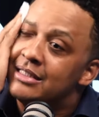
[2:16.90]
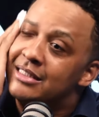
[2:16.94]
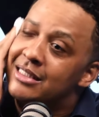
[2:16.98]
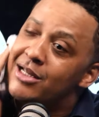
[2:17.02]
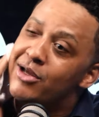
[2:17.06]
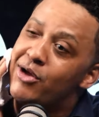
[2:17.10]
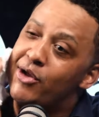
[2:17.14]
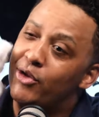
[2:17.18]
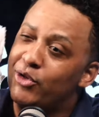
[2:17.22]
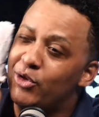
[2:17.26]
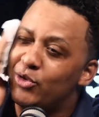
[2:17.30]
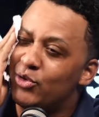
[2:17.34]

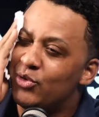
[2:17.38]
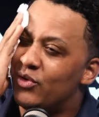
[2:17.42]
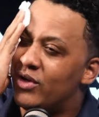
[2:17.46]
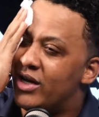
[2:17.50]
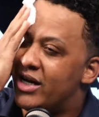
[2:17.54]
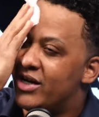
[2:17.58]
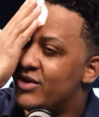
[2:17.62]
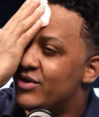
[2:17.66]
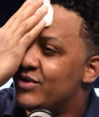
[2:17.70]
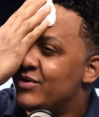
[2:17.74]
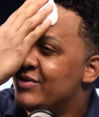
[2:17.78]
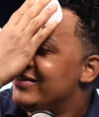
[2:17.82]
Yo estoy
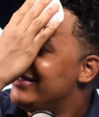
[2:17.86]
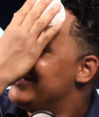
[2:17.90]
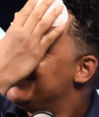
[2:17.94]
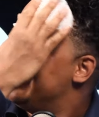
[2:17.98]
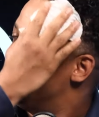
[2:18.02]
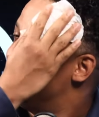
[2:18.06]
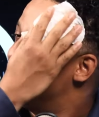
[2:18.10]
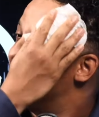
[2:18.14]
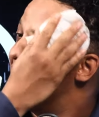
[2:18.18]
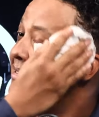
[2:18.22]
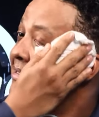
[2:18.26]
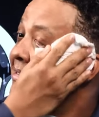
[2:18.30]
sudando.
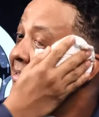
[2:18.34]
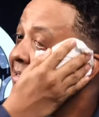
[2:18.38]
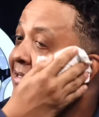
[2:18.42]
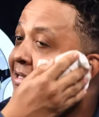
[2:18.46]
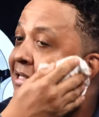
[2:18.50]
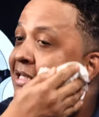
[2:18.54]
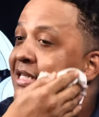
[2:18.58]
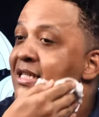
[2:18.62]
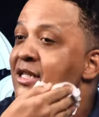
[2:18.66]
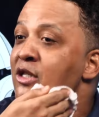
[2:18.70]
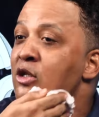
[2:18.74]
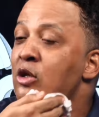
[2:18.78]

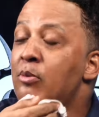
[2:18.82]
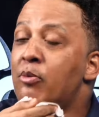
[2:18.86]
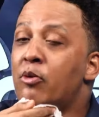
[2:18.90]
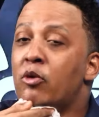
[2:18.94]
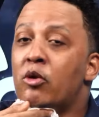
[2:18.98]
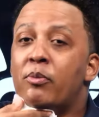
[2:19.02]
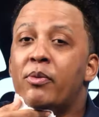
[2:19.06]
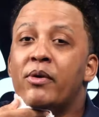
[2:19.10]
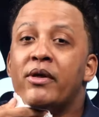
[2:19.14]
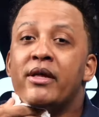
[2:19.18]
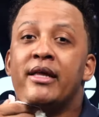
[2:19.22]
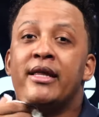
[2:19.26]
No
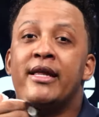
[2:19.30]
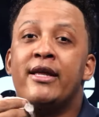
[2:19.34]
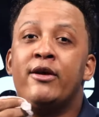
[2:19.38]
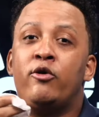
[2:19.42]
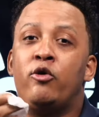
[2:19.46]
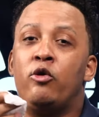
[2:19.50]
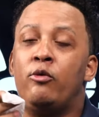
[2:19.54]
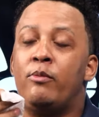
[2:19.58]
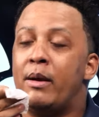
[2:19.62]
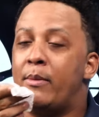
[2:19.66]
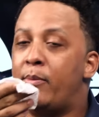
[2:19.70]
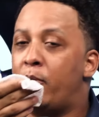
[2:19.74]
puedo pedir
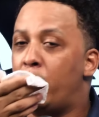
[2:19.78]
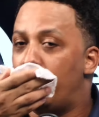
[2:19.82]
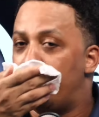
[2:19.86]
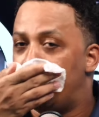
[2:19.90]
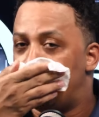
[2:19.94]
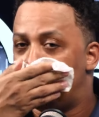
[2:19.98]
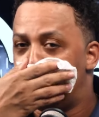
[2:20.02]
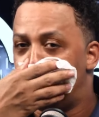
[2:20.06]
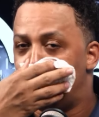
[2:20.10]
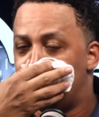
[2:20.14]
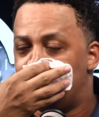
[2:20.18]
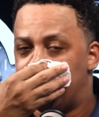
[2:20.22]
disculpas al
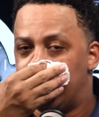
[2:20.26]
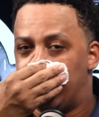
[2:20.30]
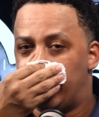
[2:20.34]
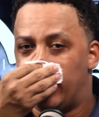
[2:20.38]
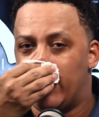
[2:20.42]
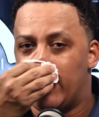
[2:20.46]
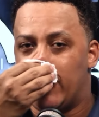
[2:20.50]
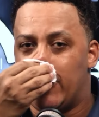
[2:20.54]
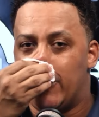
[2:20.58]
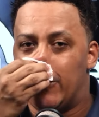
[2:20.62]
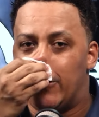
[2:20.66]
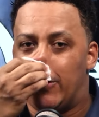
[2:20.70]
público porque el
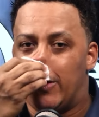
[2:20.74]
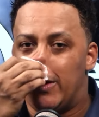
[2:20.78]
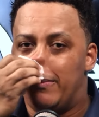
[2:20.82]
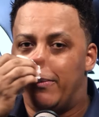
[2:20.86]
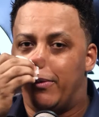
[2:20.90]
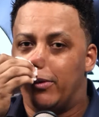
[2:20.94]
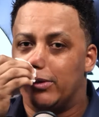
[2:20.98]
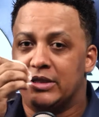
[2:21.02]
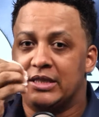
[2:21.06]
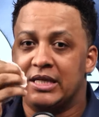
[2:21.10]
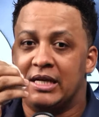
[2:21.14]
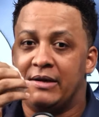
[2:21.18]
público no le
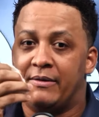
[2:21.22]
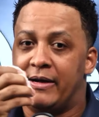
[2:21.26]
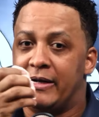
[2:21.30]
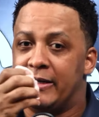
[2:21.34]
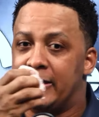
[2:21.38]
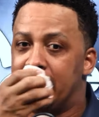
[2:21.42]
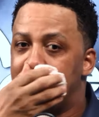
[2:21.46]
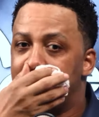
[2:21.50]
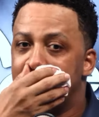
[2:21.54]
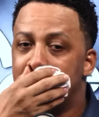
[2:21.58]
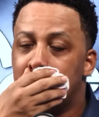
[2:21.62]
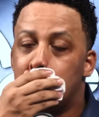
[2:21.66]
importa esa
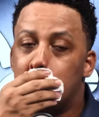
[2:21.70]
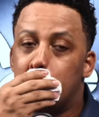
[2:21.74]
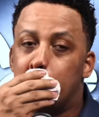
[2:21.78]
vaina.